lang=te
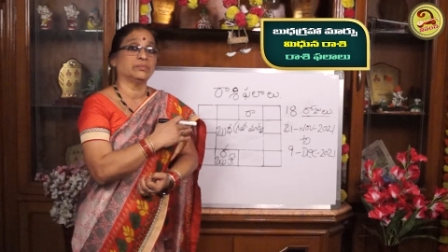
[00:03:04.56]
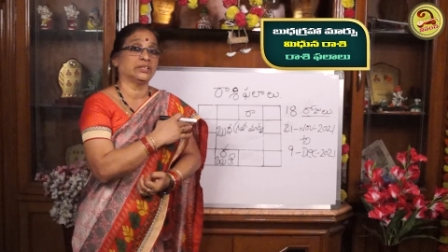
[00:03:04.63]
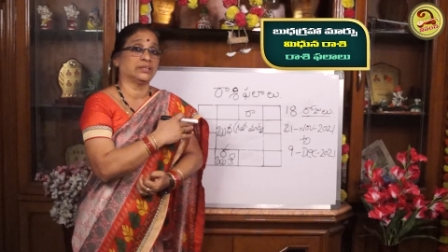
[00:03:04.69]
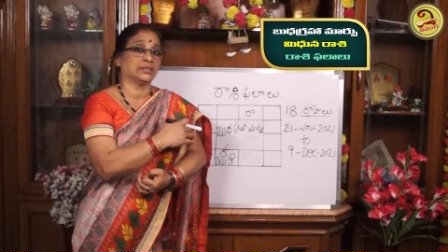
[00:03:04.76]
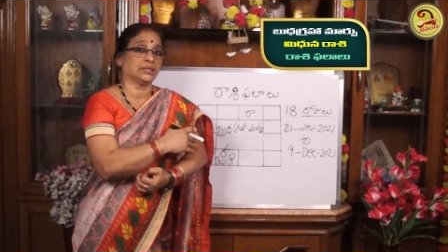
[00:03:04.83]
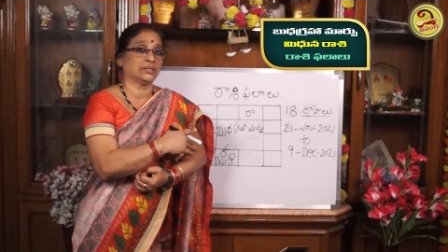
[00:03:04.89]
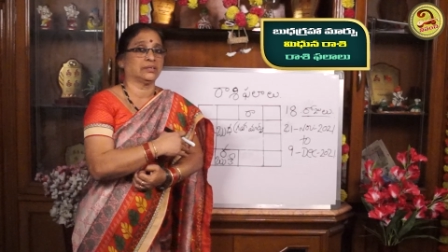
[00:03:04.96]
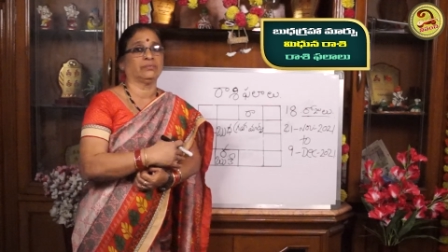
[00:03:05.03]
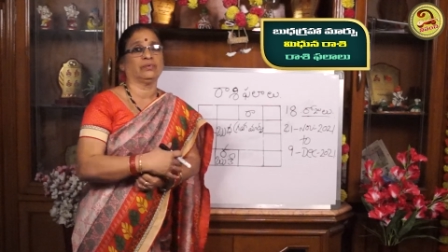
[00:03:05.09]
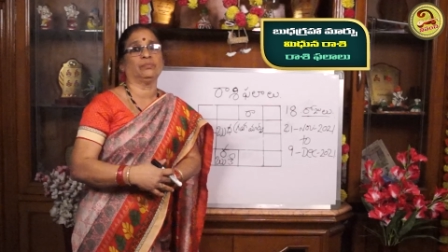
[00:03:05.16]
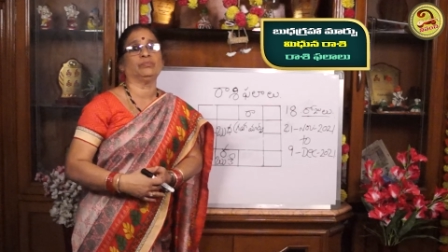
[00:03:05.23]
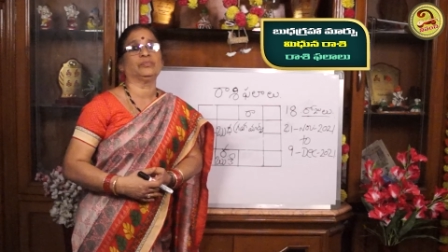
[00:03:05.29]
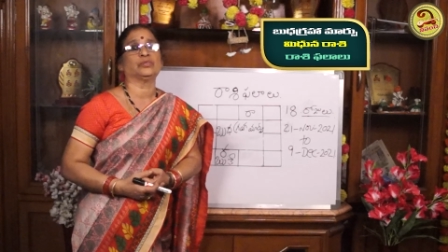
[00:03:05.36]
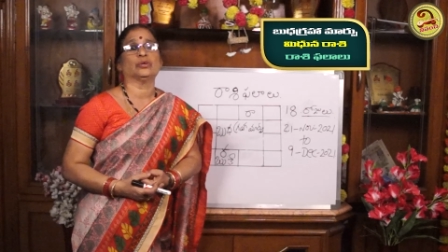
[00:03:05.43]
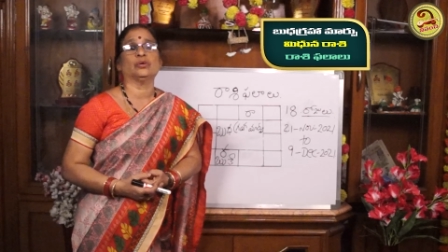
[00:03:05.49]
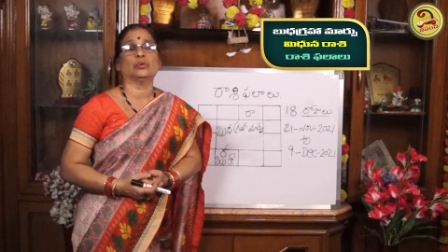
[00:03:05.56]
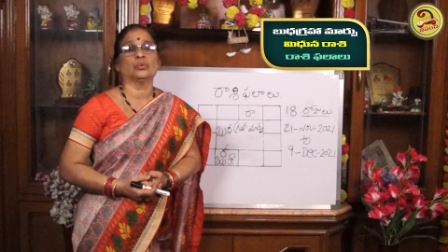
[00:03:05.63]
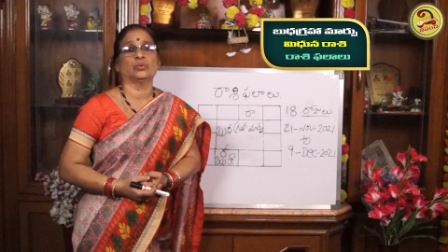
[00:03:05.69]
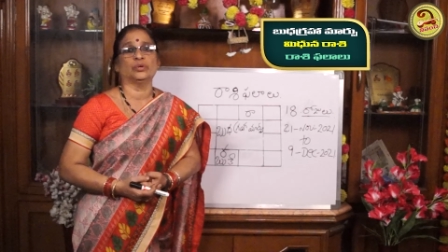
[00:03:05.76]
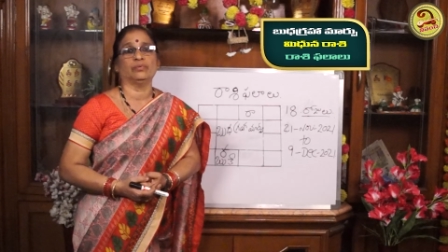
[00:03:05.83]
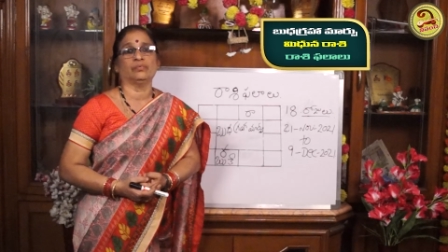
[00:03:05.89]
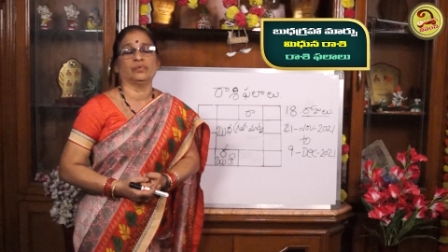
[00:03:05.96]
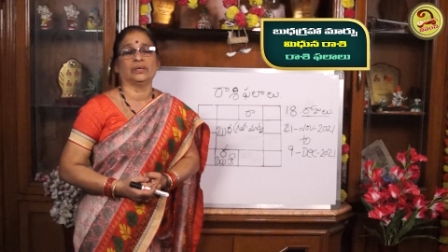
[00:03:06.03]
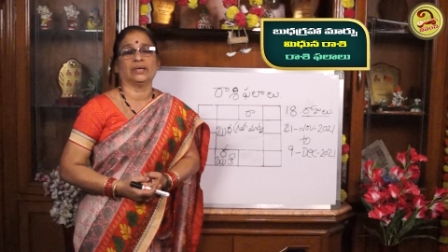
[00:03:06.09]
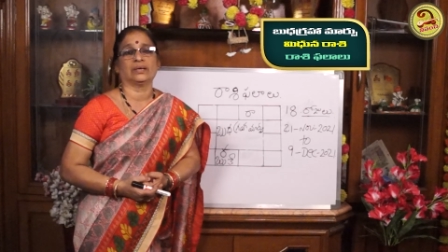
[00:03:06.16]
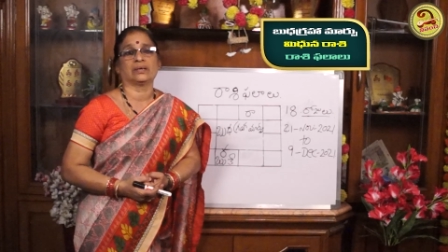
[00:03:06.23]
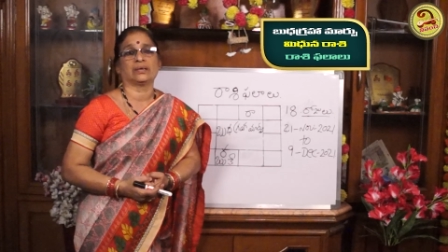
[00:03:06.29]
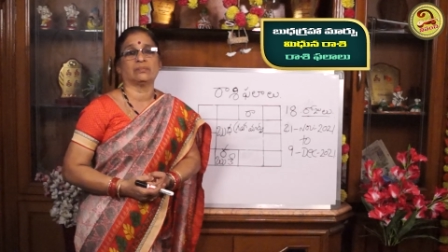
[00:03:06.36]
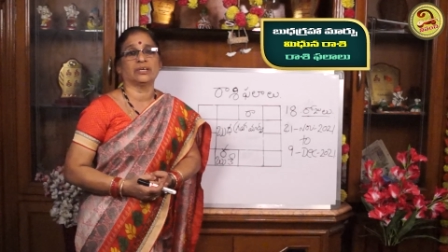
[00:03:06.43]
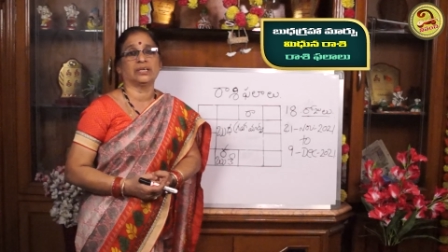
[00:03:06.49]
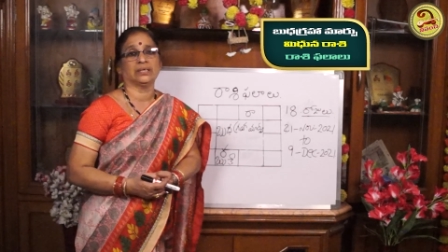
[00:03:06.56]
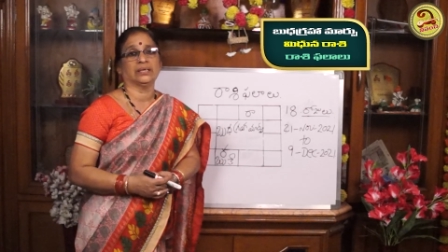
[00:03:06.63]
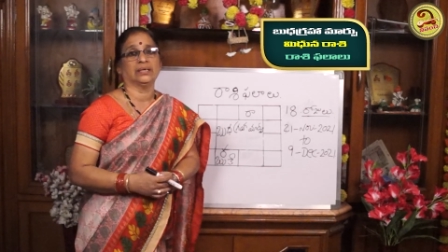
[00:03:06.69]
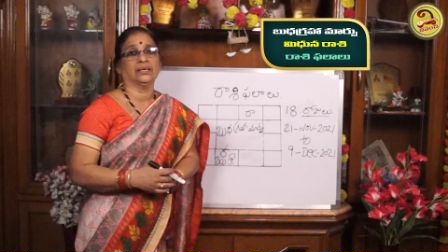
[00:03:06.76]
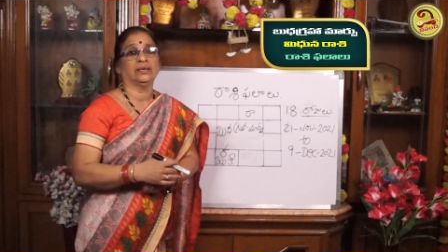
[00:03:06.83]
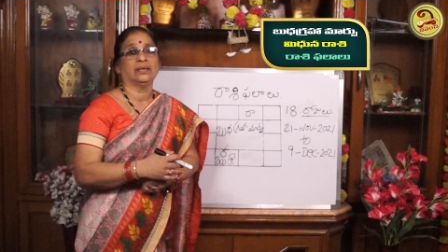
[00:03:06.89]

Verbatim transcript: మిత్రత్వంతో కూడి ఉన్నారు కాబట్టి